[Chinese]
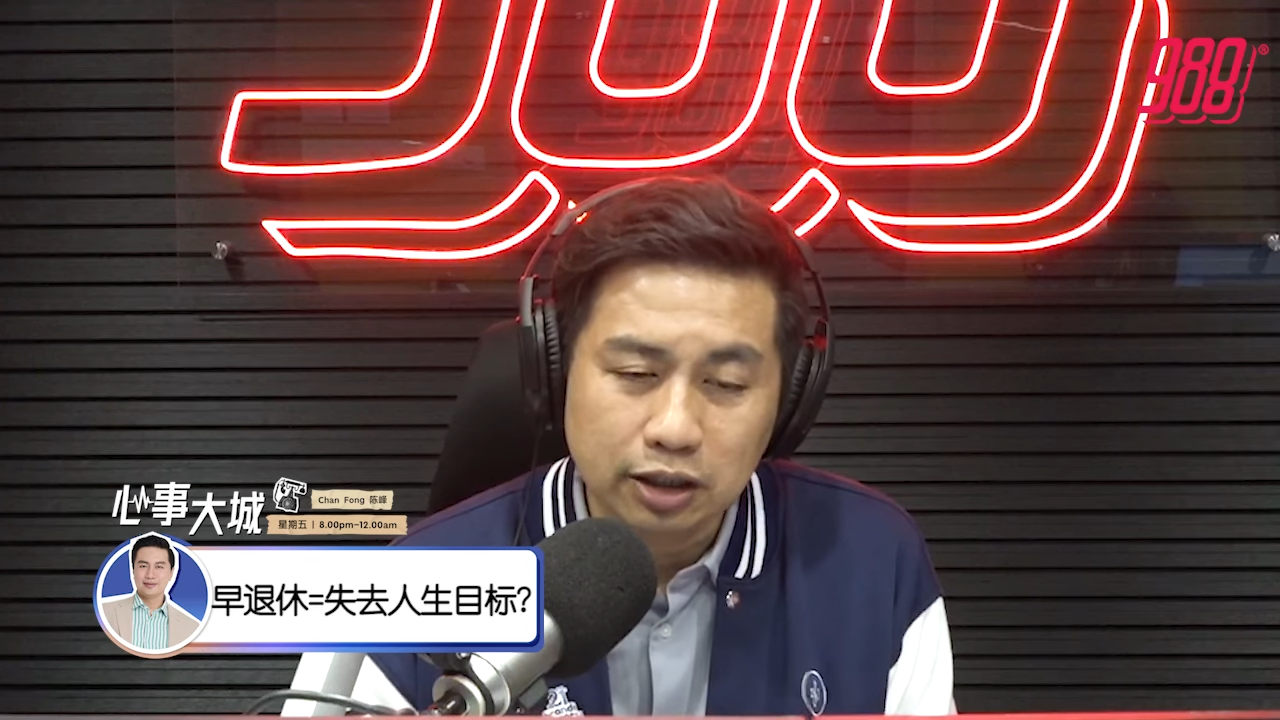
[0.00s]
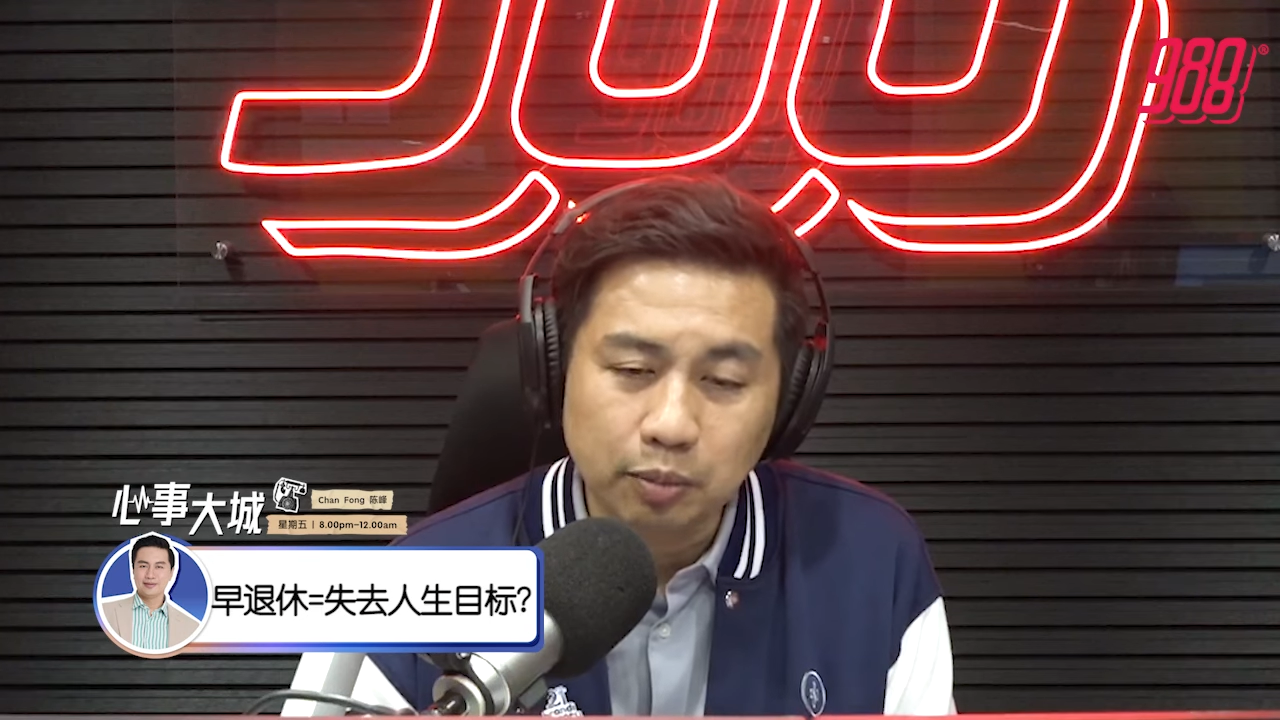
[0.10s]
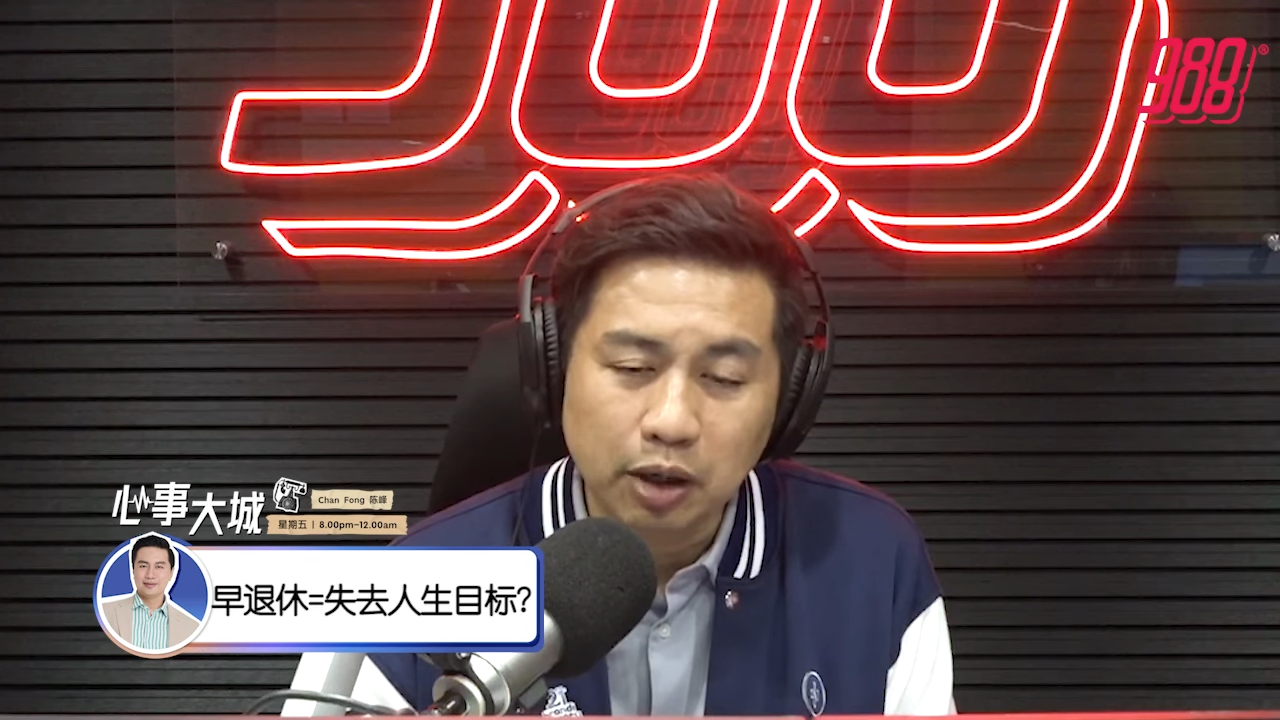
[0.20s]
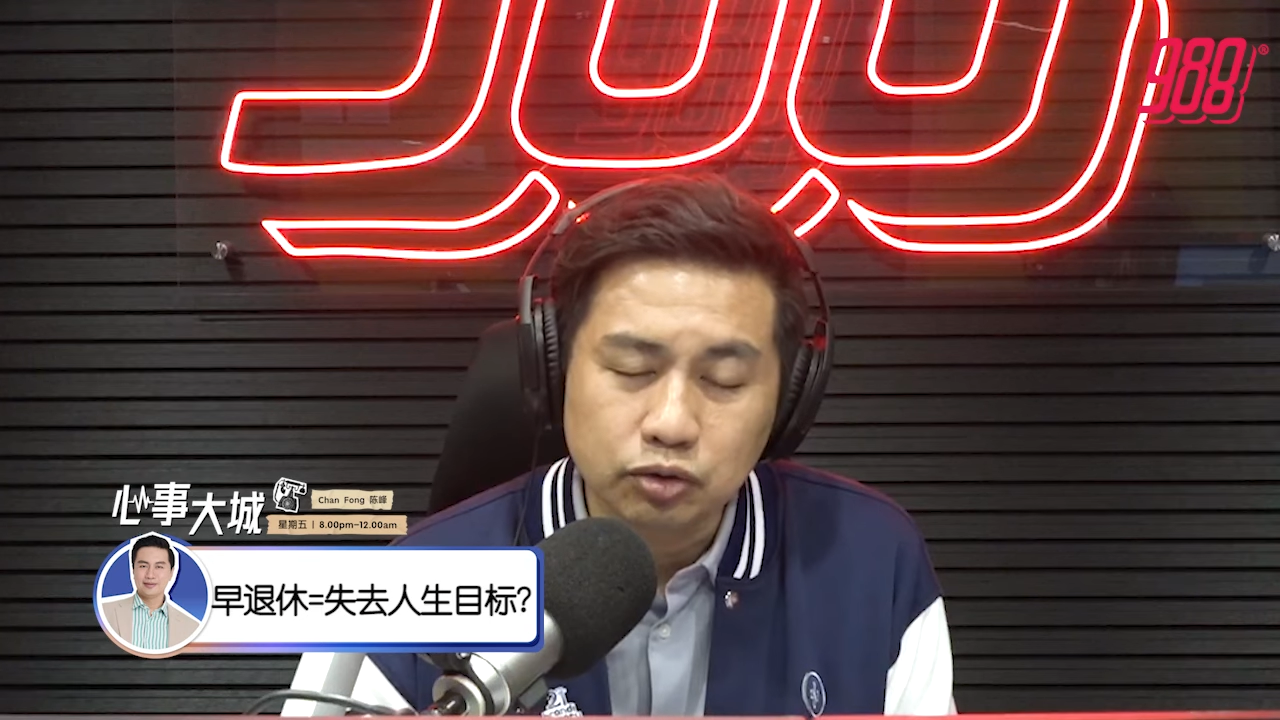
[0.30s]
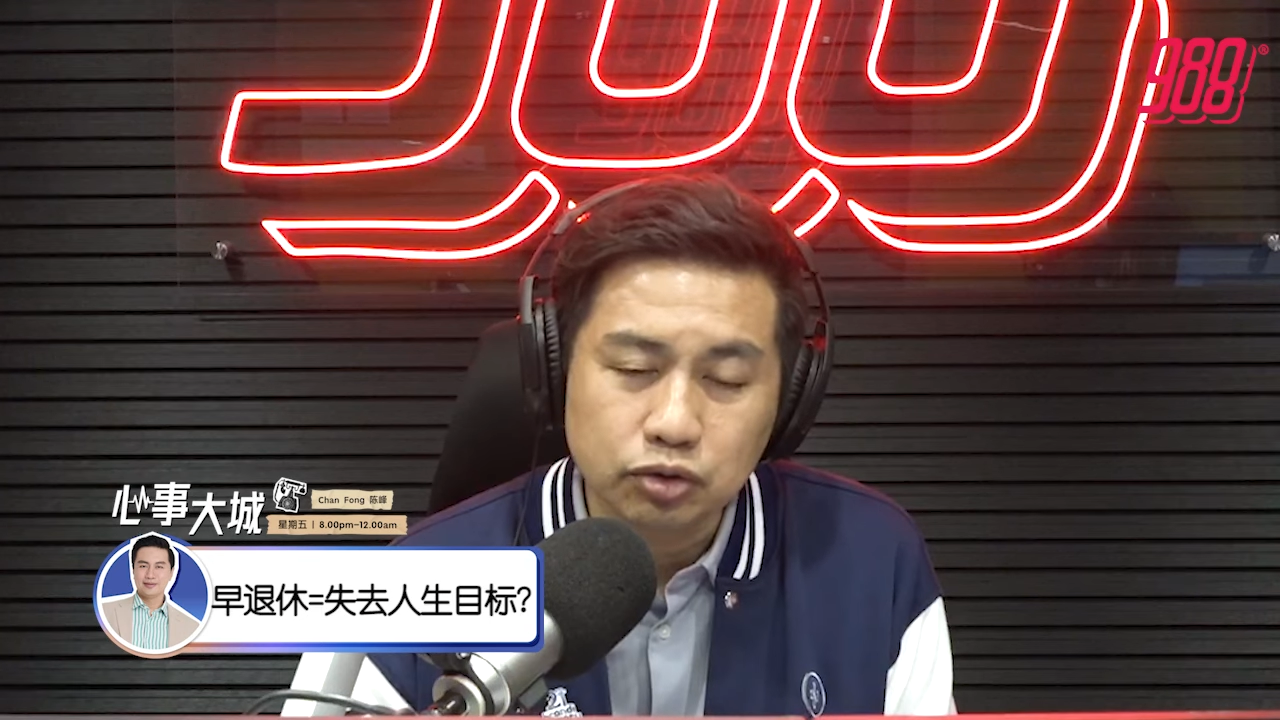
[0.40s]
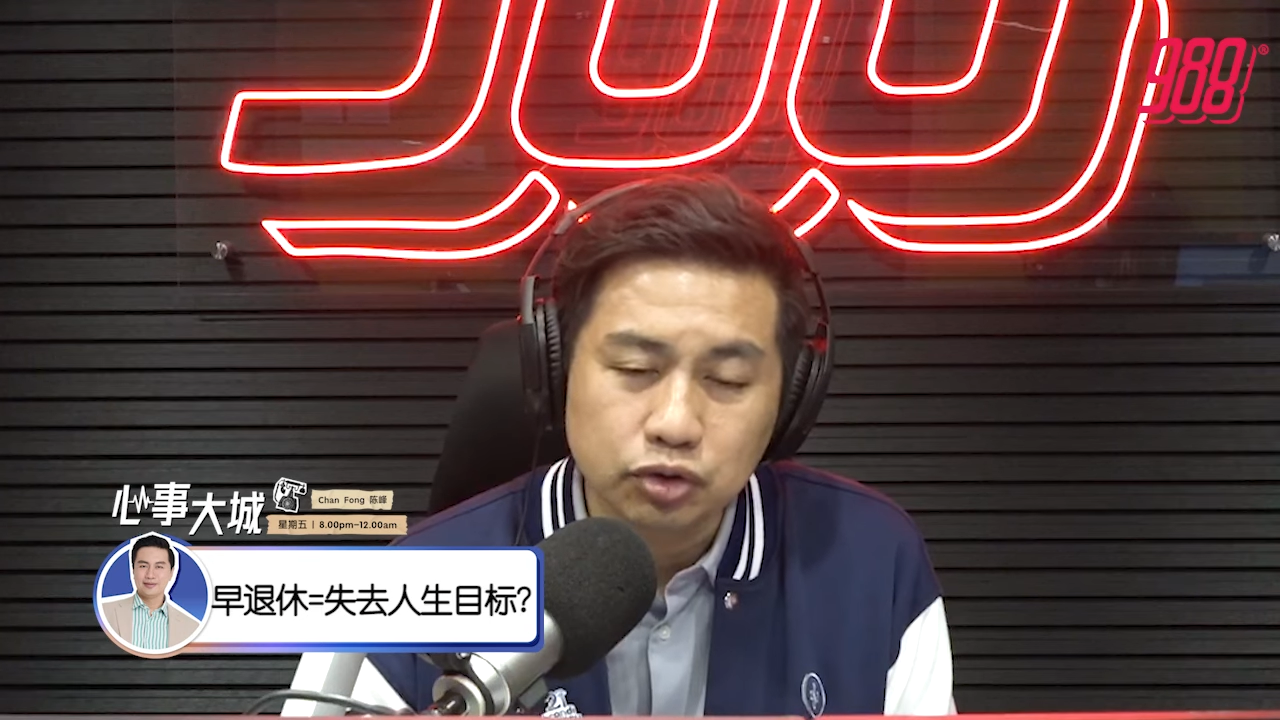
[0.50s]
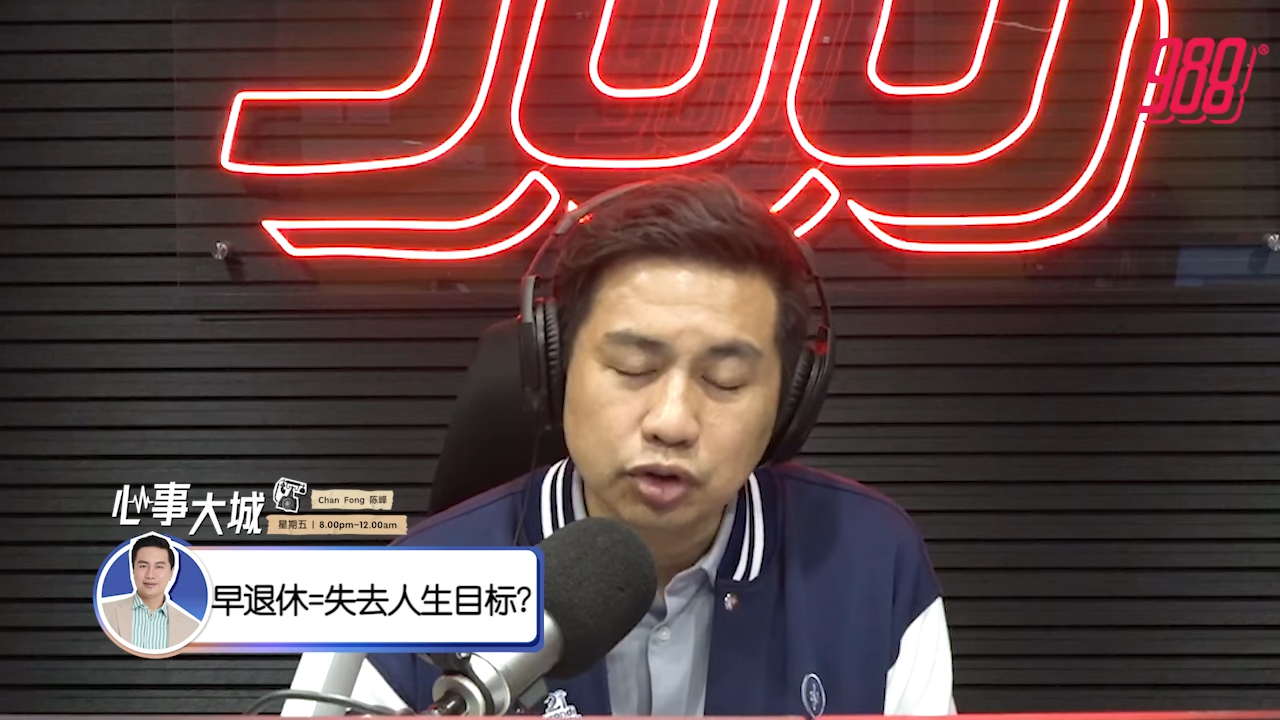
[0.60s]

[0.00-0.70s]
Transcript: 你跑去学